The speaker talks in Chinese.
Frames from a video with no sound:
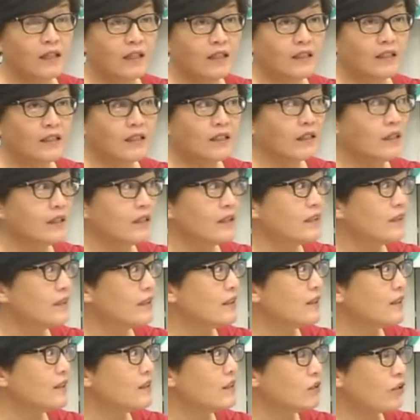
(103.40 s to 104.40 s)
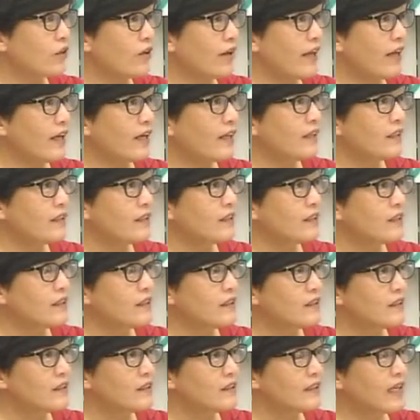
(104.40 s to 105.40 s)
极端气候对，
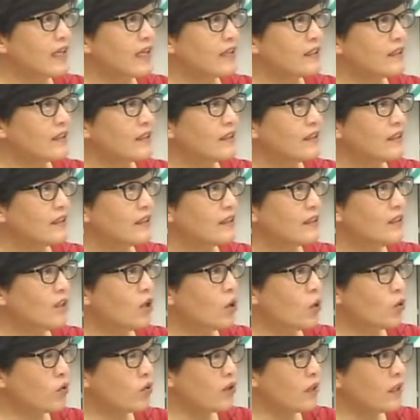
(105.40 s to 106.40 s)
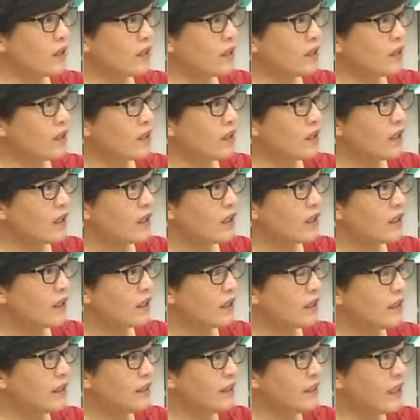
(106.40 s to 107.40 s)
那有的
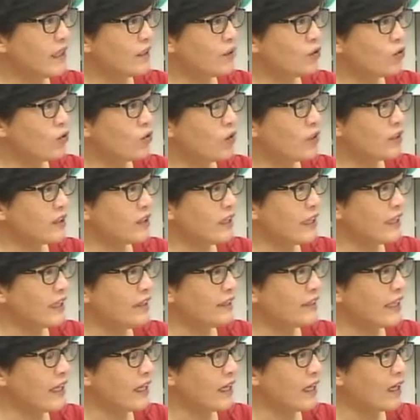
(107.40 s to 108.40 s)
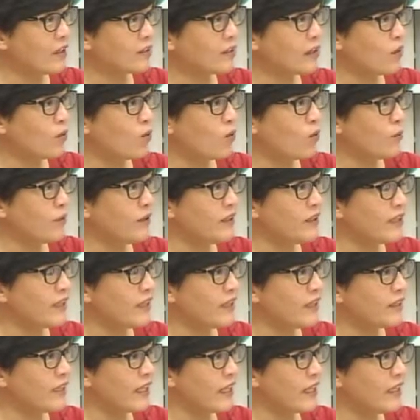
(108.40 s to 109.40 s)
很严重的天灾，好像我们
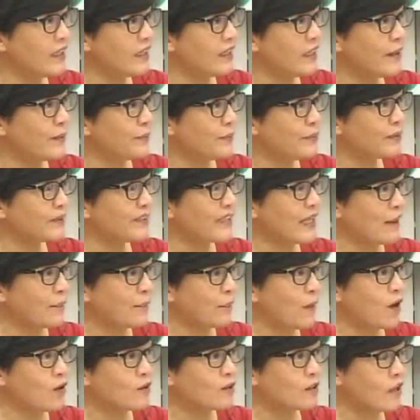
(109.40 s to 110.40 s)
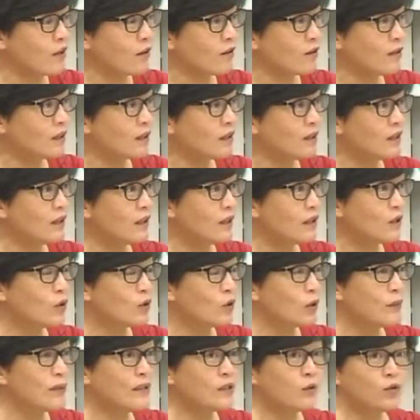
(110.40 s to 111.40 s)
现在也不再报道了。
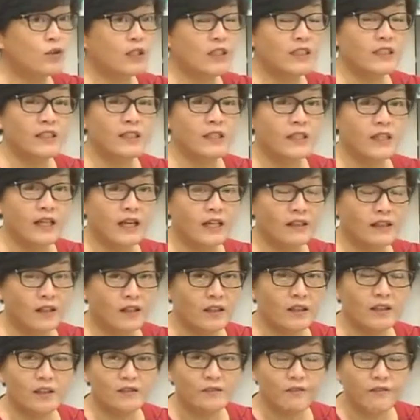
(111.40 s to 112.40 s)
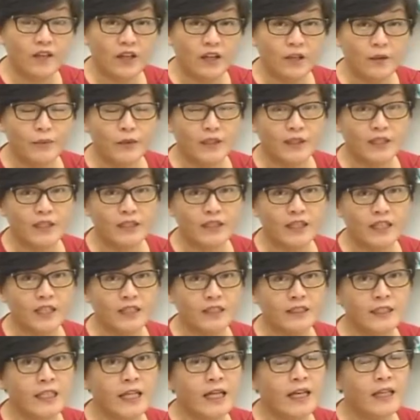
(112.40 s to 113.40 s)
我们最近看到的是菲律宾的
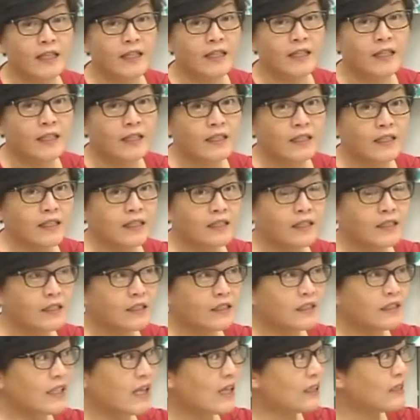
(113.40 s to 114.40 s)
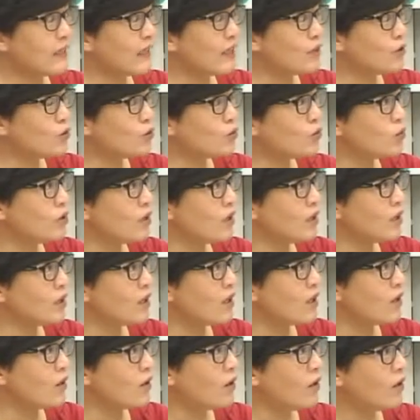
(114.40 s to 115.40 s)
天灾，可是大家注意
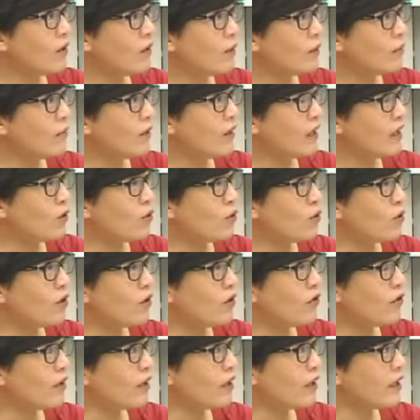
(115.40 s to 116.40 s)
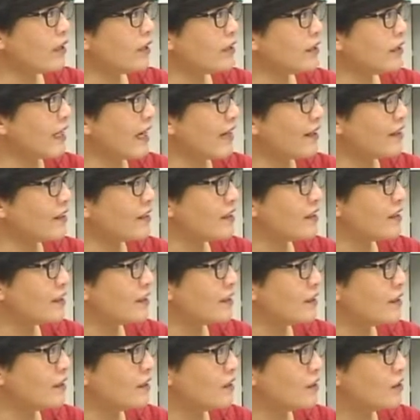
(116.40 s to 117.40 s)
到美国有一个很强
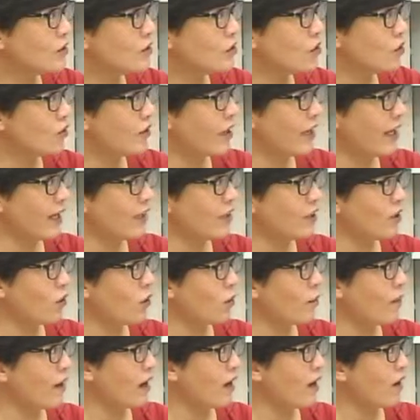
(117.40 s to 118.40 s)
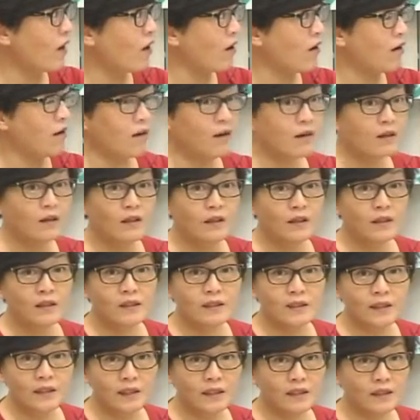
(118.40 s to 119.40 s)
的 tornado 嘛，哈。
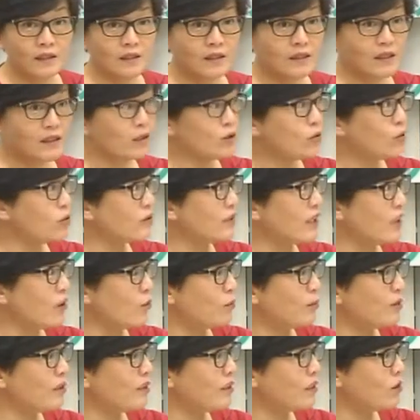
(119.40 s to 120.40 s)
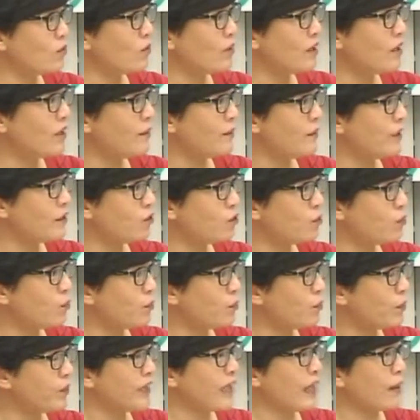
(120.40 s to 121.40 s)
可是似乎在我们的新闻里面就
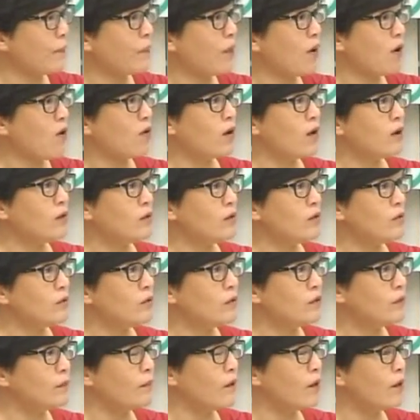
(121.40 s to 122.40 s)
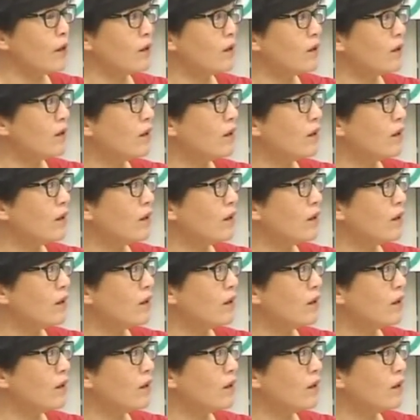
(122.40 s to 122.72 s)
不太报了，为什么？是不是